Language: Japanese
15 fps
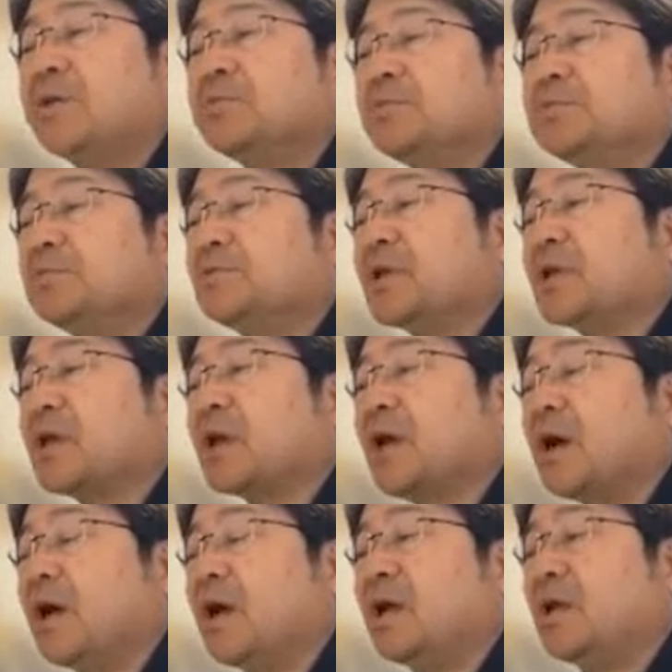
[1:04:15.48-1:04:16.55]
赤い部分だ
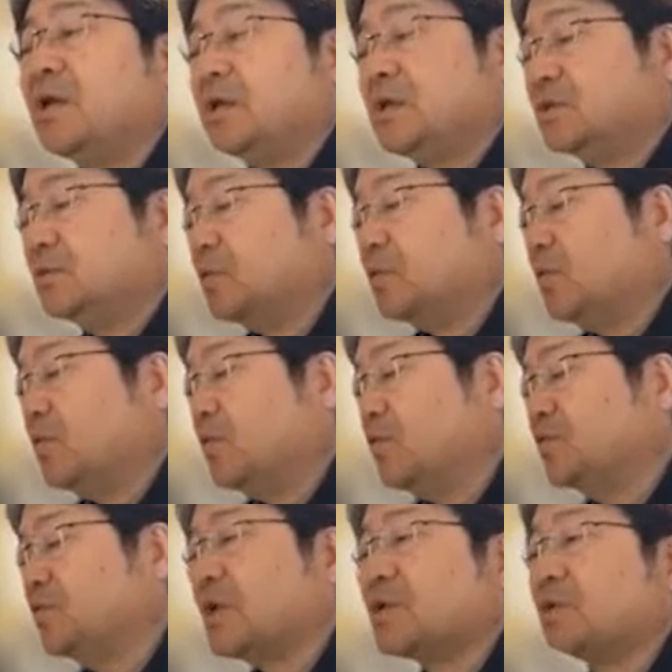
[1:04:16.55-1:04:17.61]
けがそ
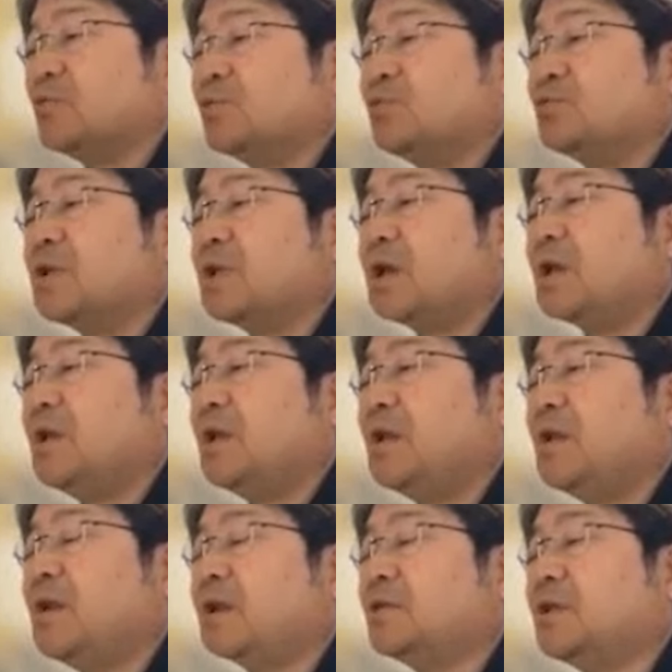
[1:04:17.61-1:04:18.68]
の先ほど言ったエ
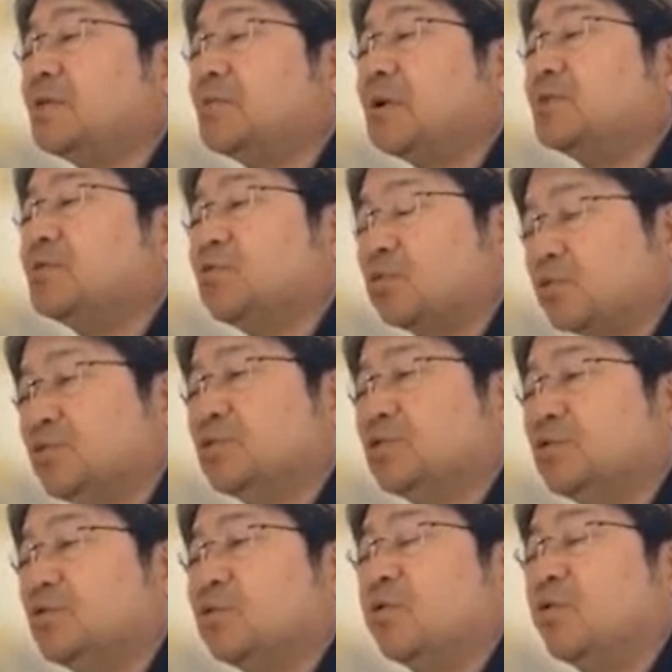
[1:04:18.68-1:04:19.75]
ネルギーバンドと
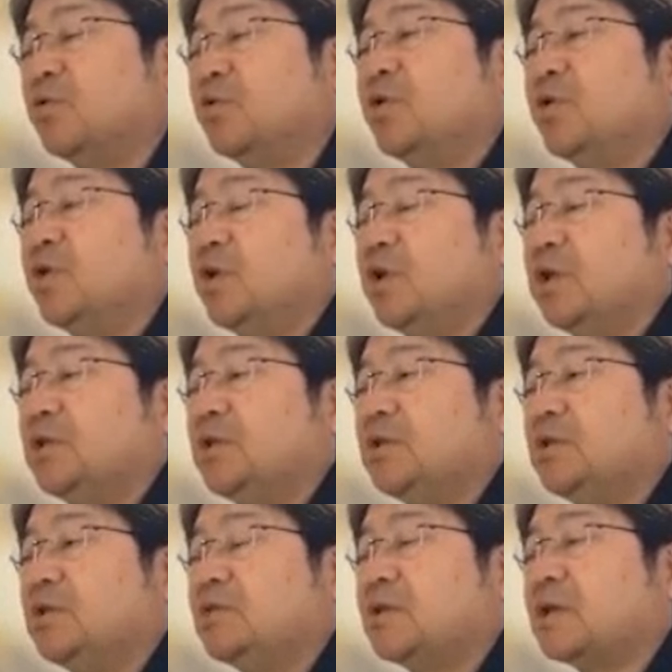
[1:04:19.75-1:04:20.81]
いう、
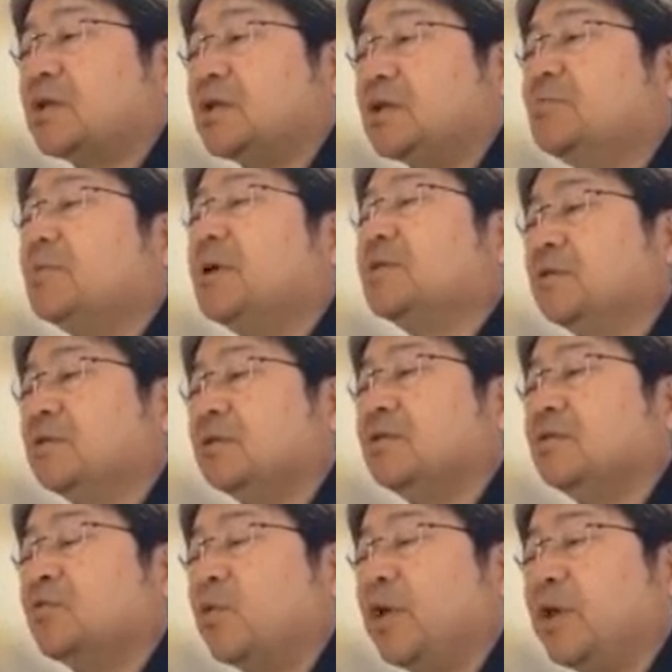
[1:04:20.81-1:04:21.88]
さっき2万
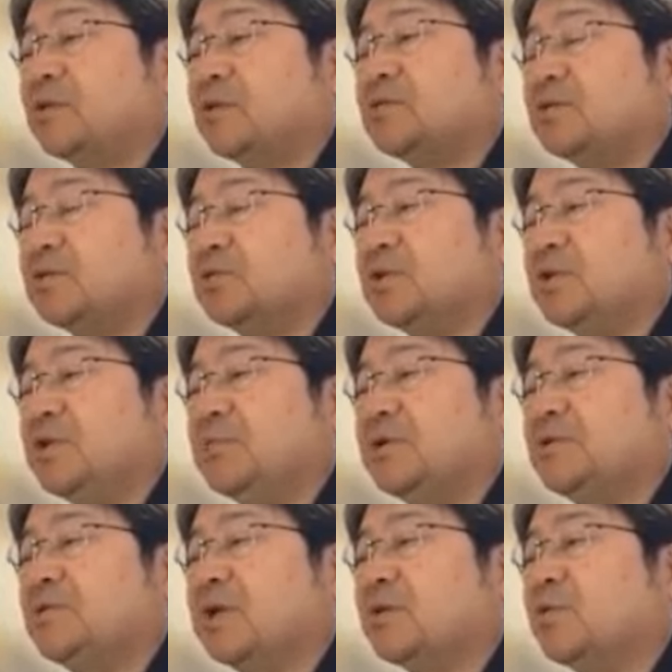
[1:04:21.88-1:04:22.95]
の並列って
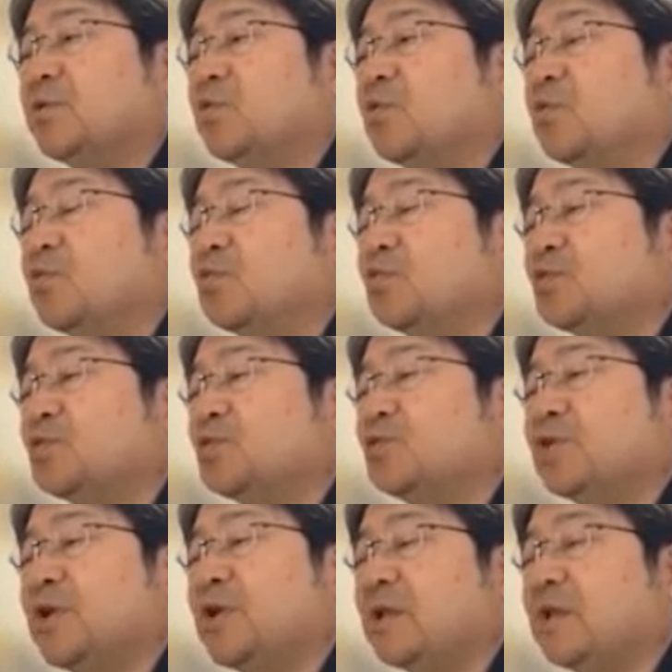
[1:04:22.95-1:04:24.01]
言いましたけど、
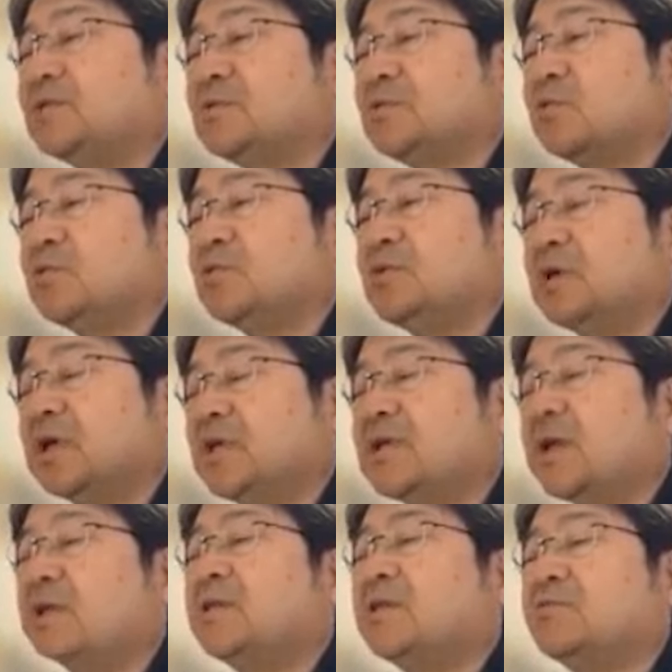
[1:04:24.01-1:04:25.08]
そういう並列
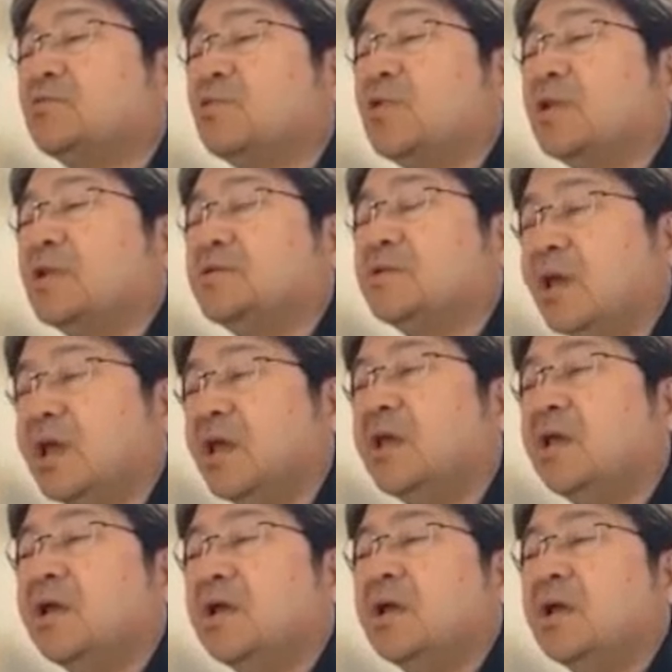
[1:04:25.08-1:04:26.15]
がされてるところなんです
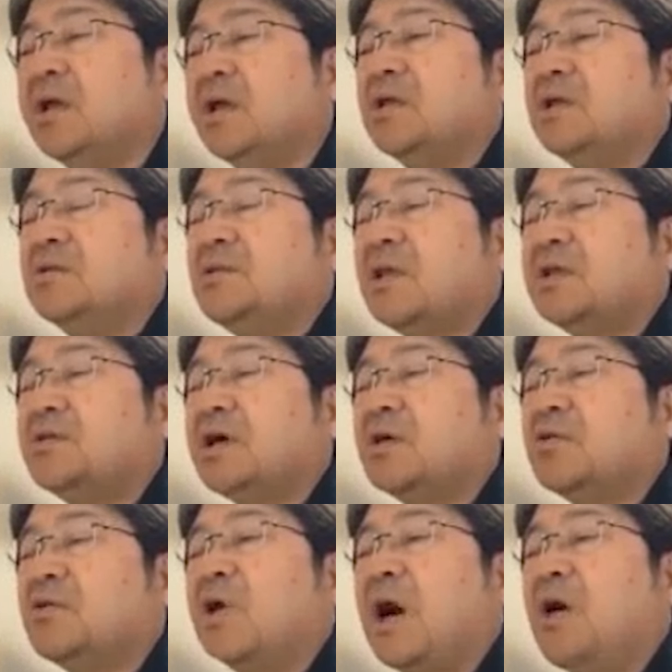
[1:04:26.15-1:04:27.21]
ね。た
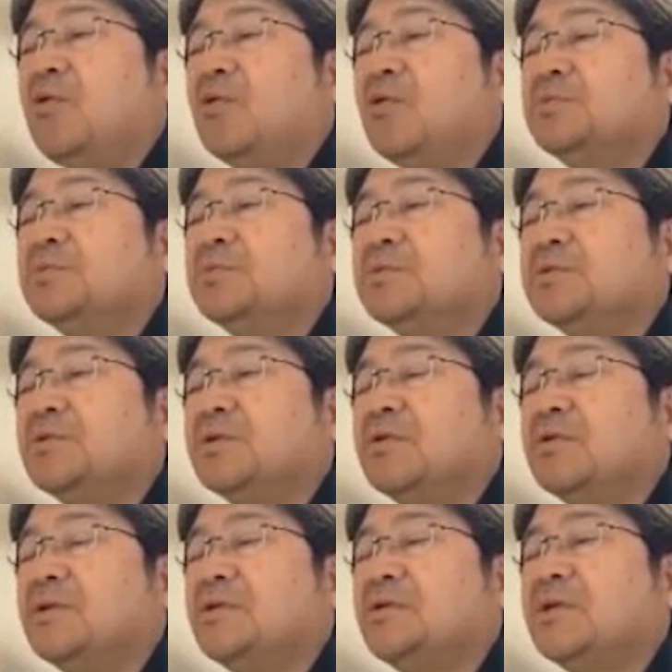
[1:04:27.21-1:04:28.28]
だこの青い部分っ
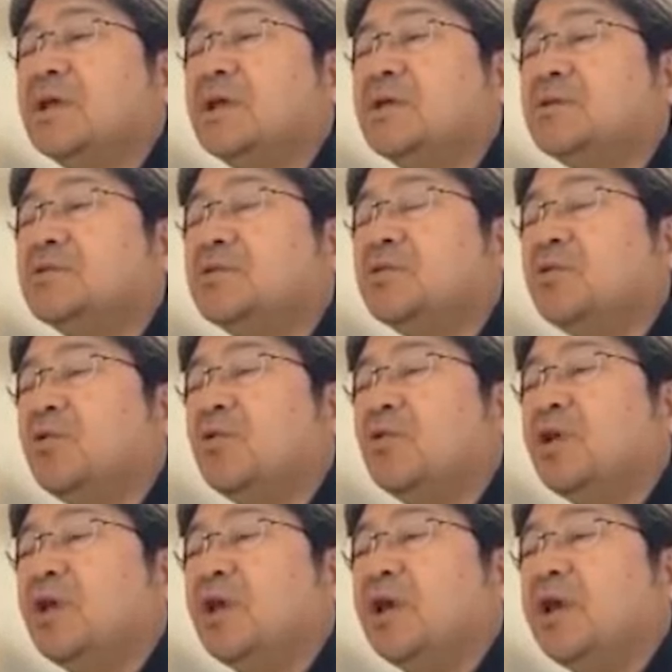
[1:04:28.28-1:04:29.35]
ていうのは全然
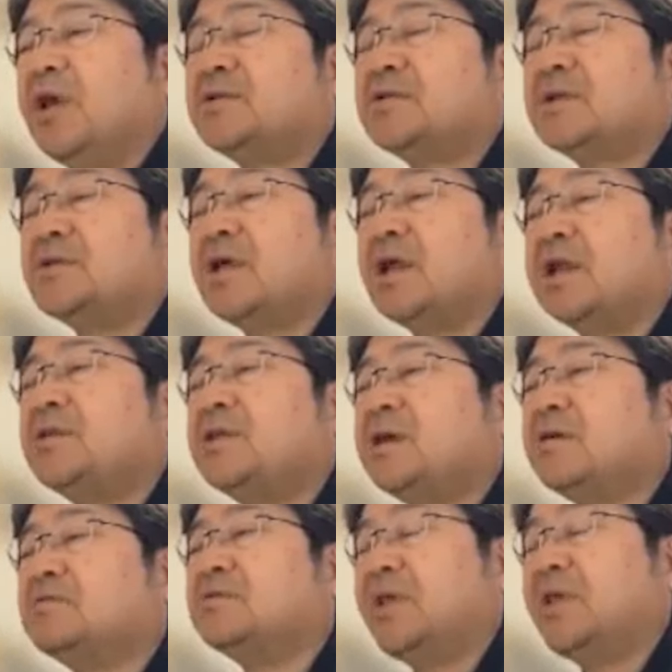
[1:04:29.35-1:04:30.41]
並列化され
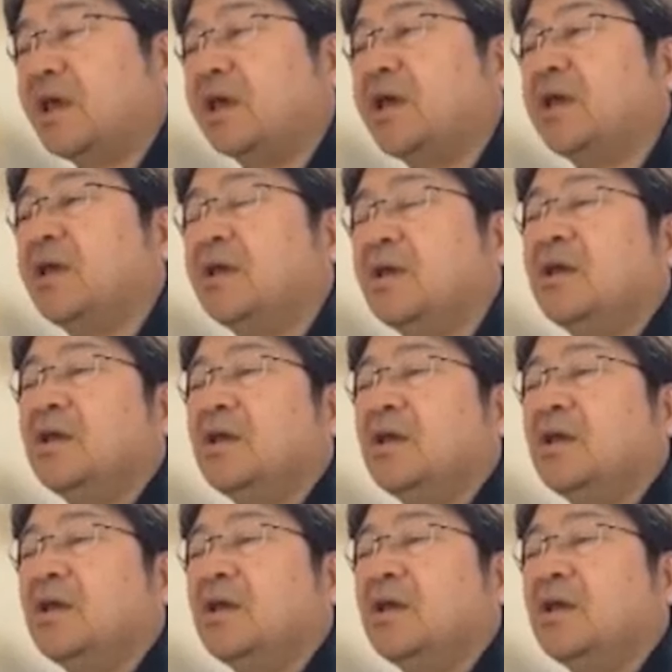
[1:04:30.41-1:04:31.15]
てなくて、